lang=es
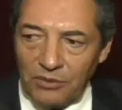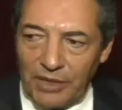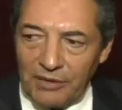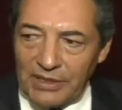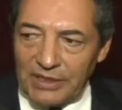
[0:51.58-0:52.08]

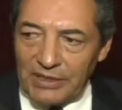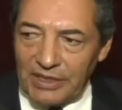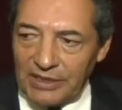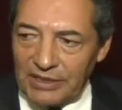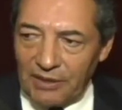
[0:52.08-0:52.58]
Una vez que
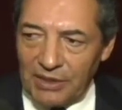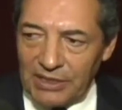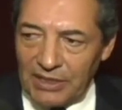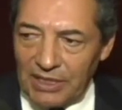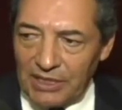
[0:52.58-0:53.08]
se
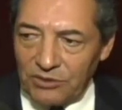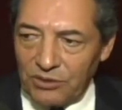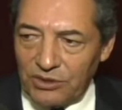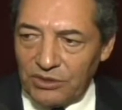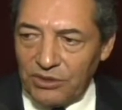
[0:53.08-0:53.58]
restablezcan las
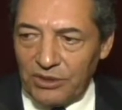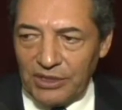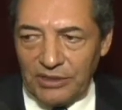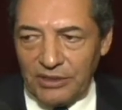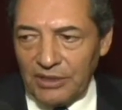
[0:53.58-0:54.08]

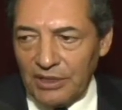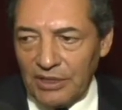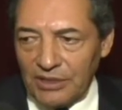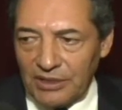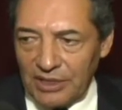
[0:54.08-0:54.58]
condiciones,
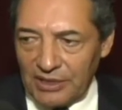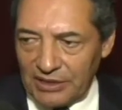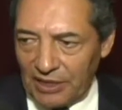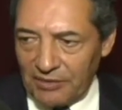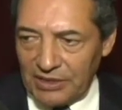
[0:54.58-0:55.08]
se
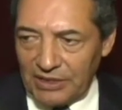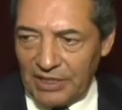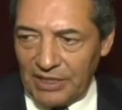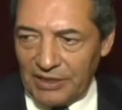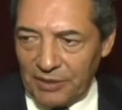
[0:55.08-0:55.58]

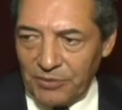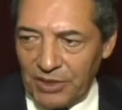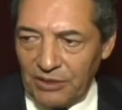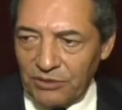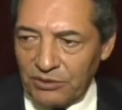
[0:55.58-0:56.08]
restablecerán
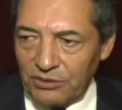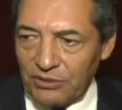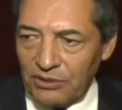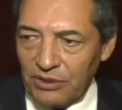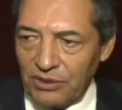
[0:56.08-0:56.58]
también
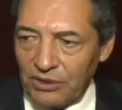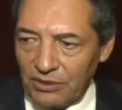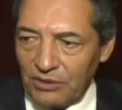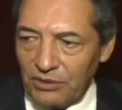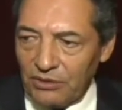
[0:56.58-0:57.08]
los,
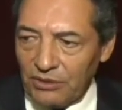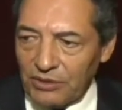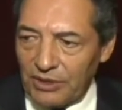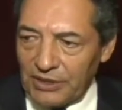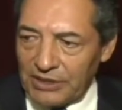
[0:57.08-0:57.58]

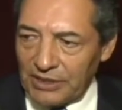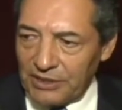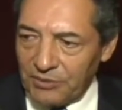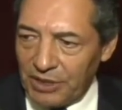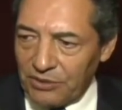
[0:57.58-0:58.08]
los
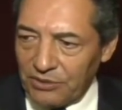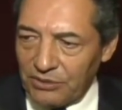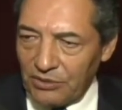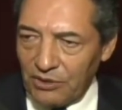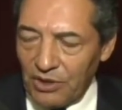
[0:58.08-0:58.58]

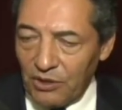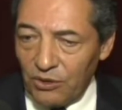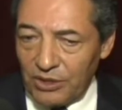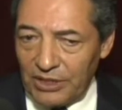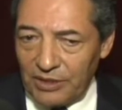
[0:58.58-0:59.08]
abastecimientos.
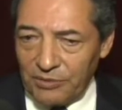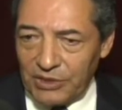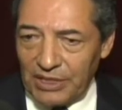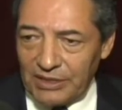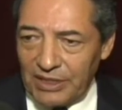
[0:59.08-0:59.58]
Lo que
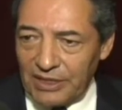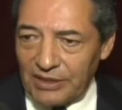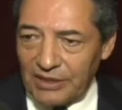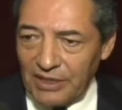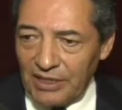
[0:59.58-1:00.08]
tenemos que hacer
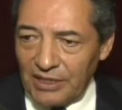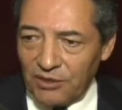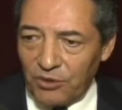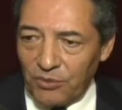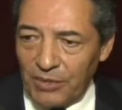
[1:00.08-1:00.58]
es
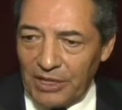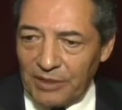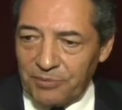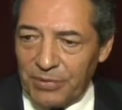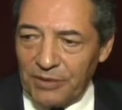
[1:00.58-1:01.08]

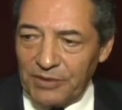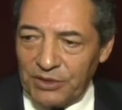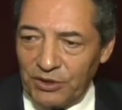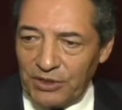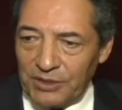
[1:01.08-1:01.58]
tomar
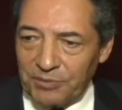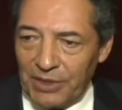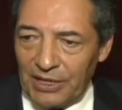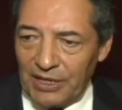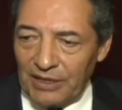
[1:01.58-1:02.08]
previsiones
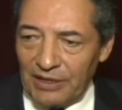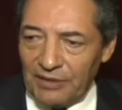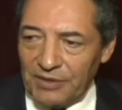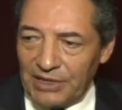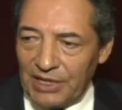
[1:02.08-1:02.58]
para
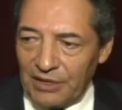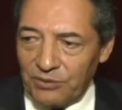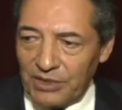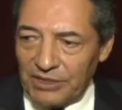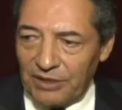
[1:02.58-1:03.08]
evitar
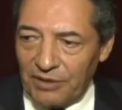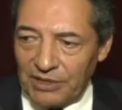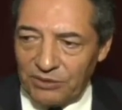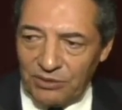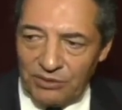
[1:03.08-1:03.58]
un
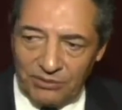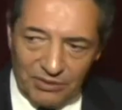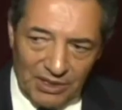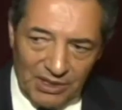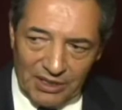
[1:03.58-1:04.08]
desabasto
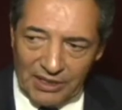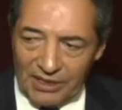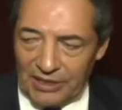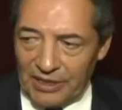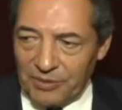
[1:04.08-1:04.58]

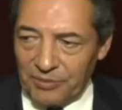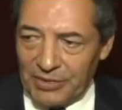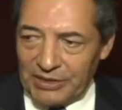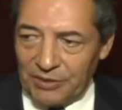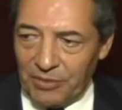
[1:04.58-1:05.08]
en el
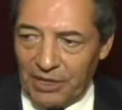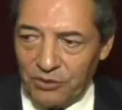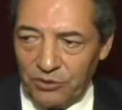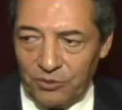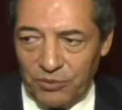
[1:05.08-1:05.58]
mes de
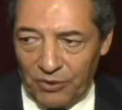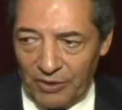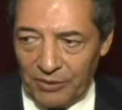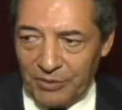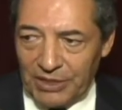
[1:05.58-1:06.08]
mayo o
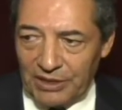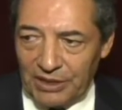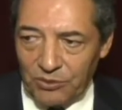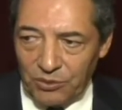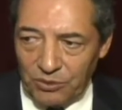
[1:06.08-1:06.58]

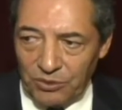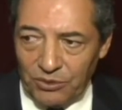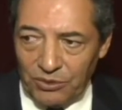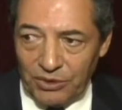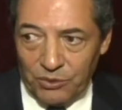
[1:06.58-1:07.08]
probablemente
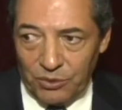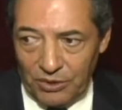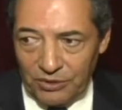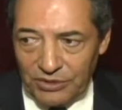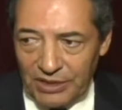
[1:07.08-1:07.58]
junio y
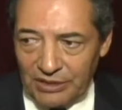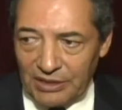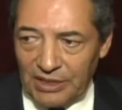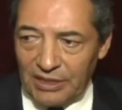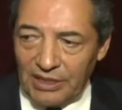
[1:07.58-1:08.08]
julio, si
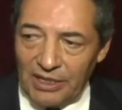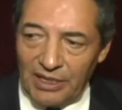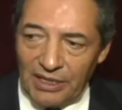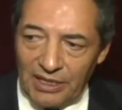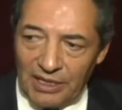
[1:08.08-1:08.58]
es que
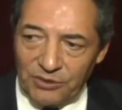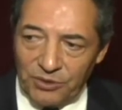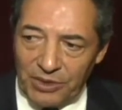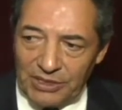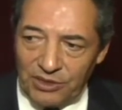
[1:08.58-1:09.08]
las
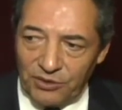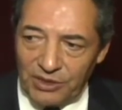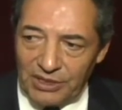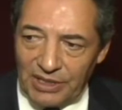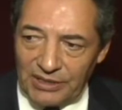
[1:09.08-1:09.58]
lluvias se
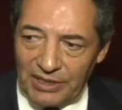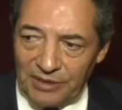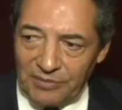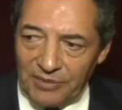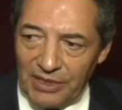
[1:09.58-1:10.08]
nos
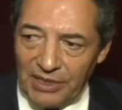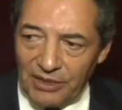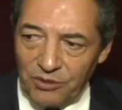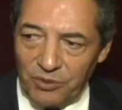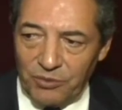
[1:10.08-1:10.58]
retrasan,
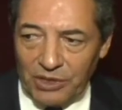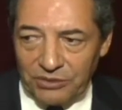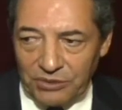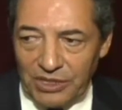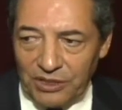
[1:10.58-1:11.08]
como ha
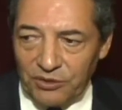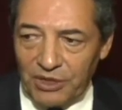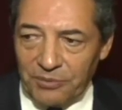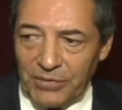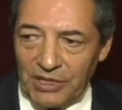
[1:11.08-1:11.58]
sucedido
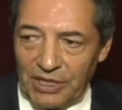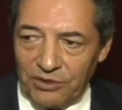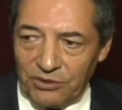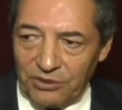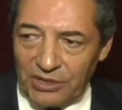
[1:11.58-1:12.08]
también ya
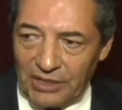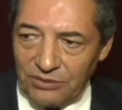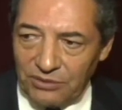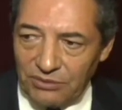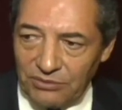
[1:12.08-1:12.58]
en otros
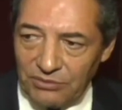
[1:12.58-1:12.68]
años.